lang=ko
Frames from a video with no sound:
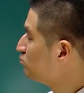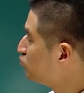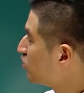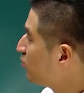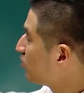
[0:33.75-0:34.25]

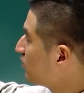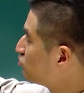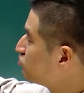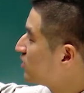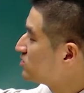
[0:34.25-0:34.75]
물어본 게
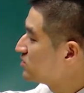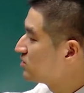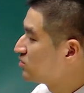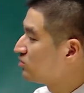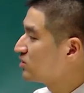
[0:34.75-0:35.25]
두
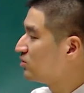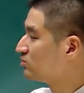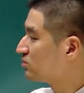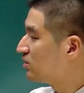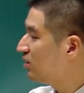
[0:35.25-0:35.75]
가지, 그러니까
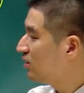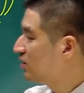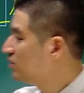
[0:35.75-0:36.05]
어떻게?